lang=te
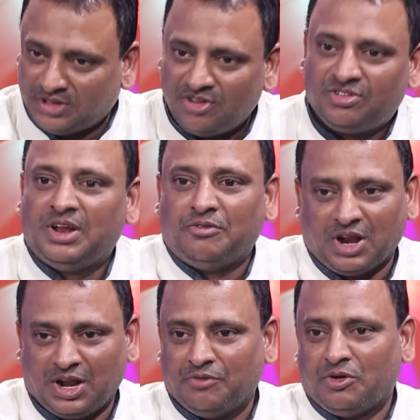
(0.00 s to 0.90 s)
తెలిసిన
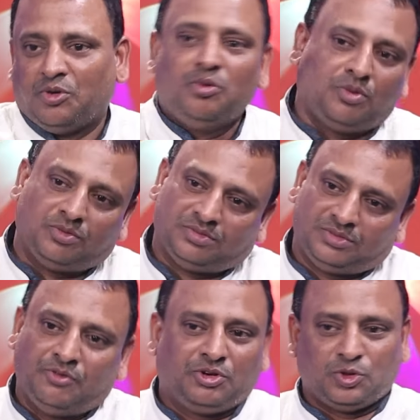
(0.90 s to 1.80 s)
వాళ్ళని ఎవరినో
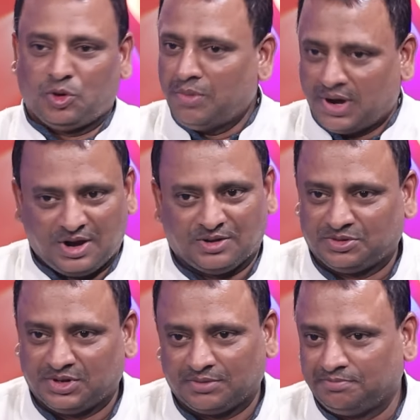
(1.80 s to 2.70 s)
ఎవరితోనో
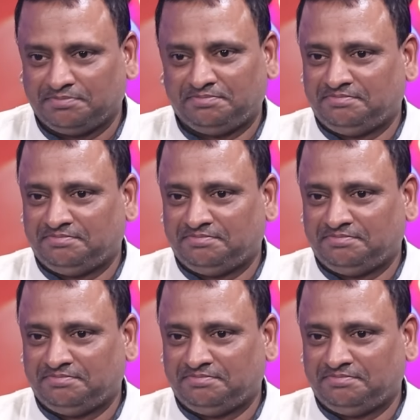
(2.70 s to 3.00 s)
మాట్లాడుతున్నారు